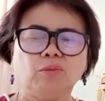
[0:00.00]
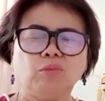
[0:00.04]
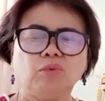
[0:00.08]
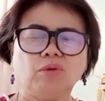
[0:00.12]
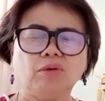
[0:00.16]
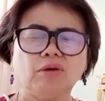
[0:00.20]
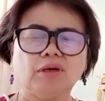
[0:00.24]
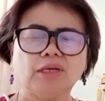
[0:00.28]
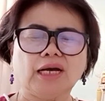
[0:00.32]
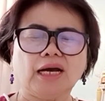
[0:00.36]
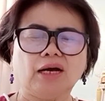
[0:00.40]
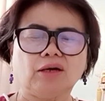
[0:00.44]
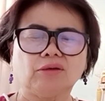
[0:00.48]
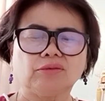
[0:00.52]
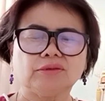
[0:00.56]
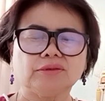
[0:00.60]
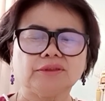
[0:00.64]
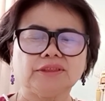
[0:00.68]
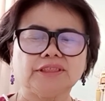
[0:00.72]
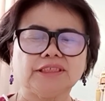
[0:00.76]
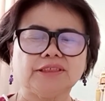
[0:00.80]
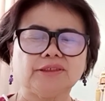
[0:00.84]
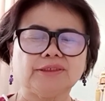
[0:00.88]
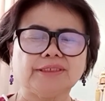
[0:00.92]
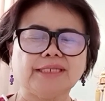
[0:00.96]
พวกเขา
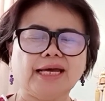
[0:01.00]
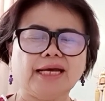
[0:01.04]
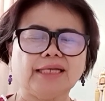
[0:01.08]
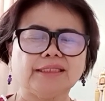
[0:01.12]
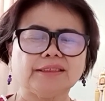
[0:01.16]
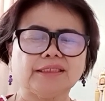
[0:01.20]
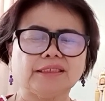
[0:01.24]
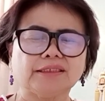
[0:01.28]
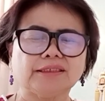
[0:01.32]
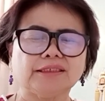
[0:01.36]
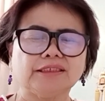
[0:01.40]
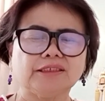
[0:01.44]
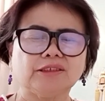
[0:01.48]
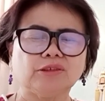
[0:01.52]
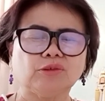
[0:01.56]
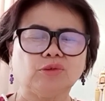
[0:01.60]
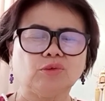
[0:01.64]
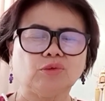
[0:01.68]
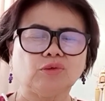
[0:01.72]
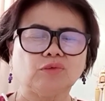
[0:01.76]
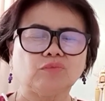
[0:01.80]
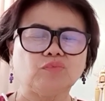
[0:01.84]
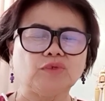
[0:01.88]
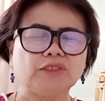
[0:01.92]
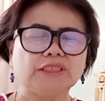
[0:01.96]
จึงน่าจะดึง
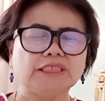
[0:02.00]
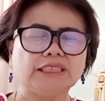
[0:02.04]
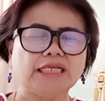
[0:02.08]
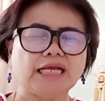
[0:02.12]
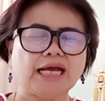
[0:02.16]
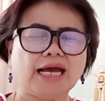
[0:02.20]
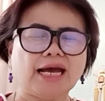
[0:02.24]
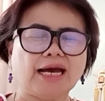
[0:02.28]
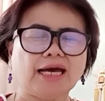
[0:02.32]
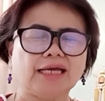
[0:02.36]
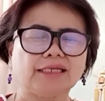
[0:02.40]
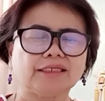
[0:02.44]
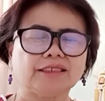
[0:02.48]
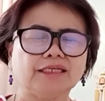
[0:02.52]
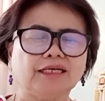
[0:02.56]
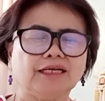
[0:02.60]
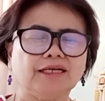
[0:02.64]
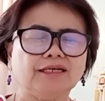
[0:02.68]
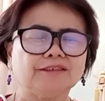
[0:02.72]
ดูดวิญญาณ